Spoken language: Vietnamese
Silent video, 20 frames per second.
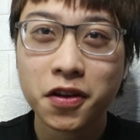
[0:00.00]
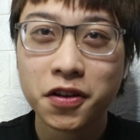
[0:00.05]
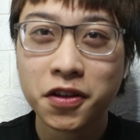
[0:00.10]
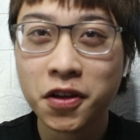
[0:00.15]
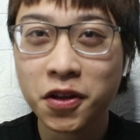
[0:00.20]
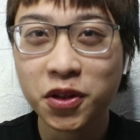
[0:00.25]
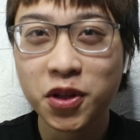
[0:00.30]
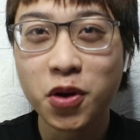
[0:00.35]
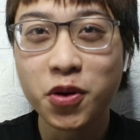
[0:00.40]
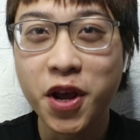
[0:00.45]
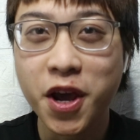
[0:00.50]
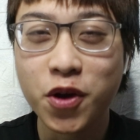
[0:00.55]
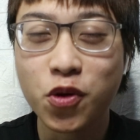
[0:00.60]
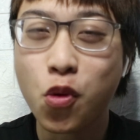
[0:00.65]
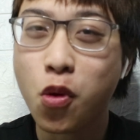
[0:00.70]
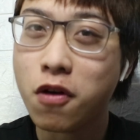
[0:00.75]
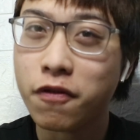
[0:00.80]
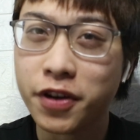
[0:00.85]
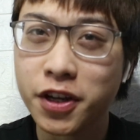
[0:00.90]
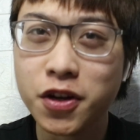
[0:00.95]
Như tiêu đề
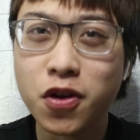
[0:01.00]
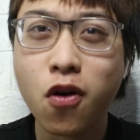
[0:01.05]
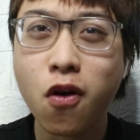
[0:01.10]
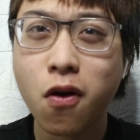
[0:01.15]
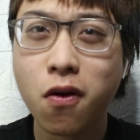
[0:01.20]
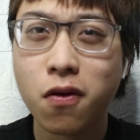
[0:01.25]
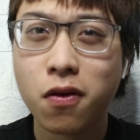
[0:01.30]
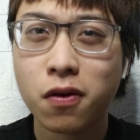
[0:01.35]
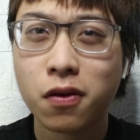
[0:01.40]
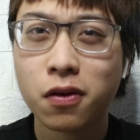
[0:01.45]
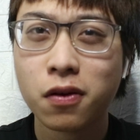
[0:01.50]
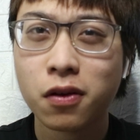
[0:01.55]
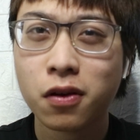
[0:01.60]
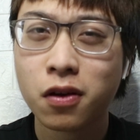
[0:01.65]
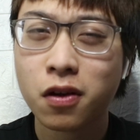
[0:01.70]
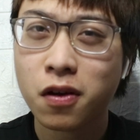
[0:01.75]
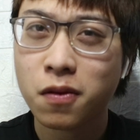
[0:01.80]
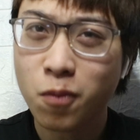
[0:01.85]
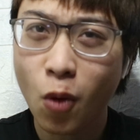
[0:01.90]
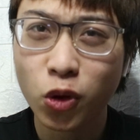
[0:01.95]
của video
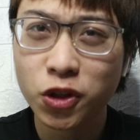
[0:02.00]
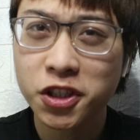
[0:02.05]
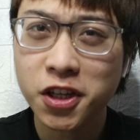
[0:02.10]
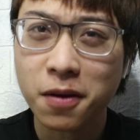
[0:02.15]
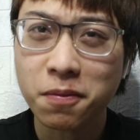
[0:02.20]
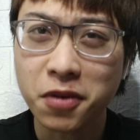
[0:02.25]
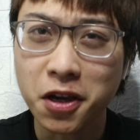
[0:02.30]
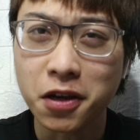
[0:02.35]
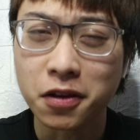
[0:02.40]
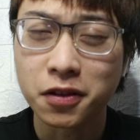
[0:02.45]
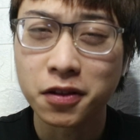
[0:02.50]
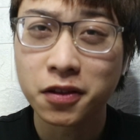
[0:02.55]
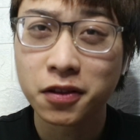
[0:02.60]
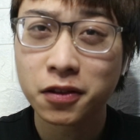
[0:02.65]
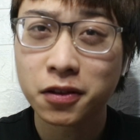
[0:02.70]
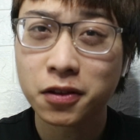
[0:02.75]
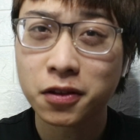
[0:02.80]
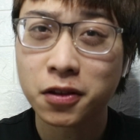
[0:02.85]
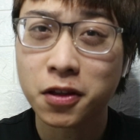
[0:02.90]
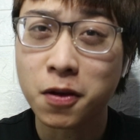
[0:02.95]
400 nghìn
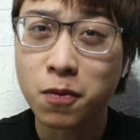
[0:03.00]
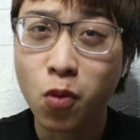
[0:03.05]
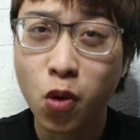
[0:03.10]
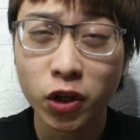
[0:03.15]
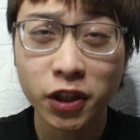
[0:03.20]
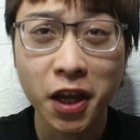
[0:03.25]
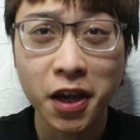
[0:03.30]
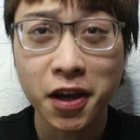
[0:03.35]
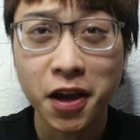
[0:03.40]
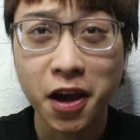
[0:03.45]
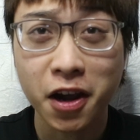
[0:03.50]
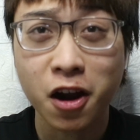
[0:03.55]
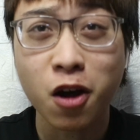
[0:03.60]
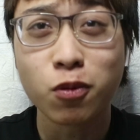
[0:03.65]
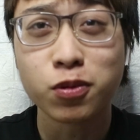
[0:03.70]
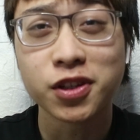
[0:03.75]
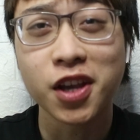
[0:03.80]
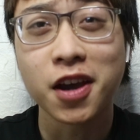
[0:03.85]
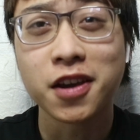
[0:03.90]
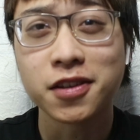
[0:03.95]
thì mua tai nghe
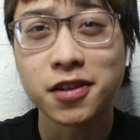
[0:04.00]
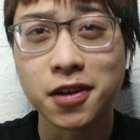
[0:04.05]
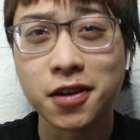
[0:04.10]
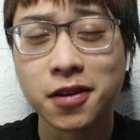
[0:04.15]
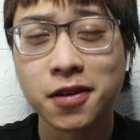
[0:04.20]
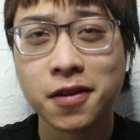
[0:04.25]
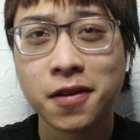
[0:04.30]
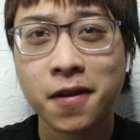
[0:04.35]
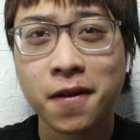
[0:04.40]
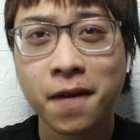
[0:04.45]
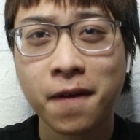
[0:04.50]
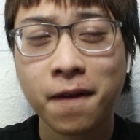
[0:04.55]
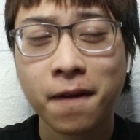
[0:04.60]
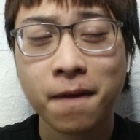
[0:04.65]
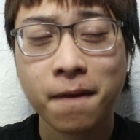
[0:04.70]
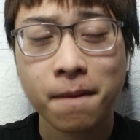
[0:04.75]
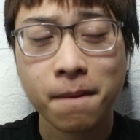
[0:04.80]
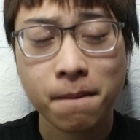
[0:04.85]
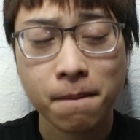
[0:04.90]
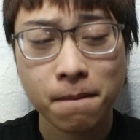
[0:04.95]
không dây gì
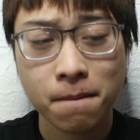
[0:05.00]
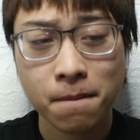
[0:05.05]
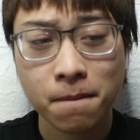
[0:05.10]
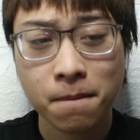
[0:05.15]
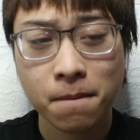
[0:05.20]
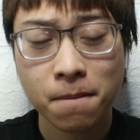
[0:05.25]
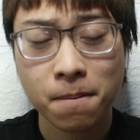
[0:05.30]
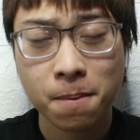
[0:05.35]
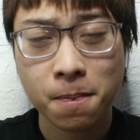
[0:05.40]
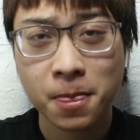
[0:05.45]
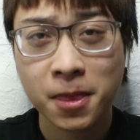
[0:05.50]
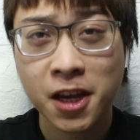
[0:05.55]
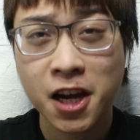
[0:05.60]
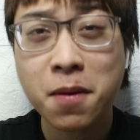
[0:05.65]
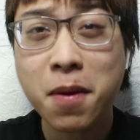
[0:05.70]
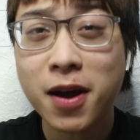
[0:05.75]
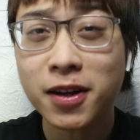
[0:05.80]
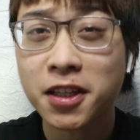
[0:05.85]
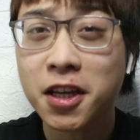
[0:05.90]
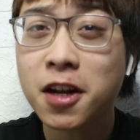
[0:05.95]

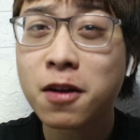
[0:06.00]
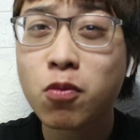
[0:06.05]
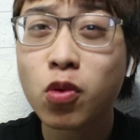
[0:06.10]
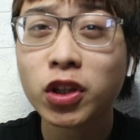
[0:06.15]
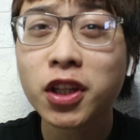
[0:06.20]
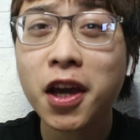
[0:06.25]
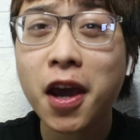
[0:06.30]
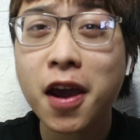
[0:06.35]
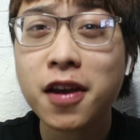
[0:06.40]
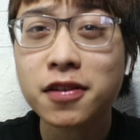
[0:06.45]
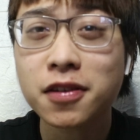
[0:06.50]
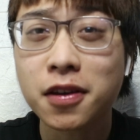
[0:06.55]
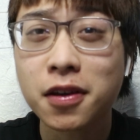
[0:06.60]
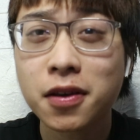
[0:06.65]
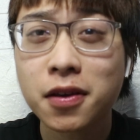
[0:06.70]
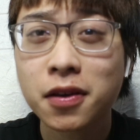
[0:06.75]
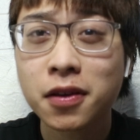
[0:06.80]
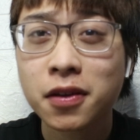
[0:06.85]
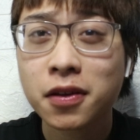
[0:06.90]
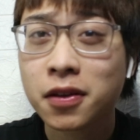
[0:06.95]
Các bạn nghĩ là mua tai nghe gì?
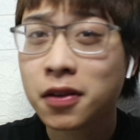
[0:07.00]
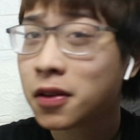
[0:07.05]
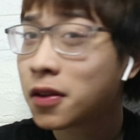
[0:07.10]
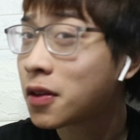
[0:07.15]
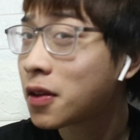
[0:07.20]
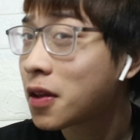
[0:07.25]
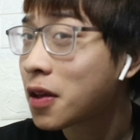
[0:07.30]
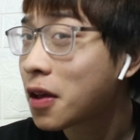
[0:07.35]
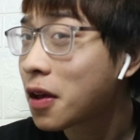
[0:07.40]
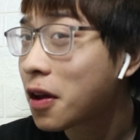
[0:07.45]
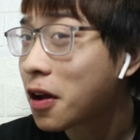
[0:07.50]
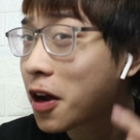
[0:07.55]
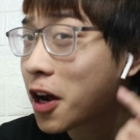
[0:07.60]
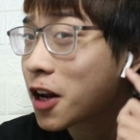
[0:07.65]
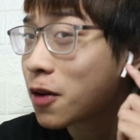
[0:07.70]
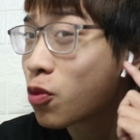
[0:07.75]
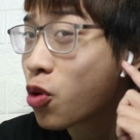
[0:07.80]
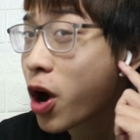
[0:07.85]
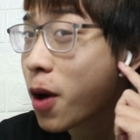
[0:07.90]
Hay là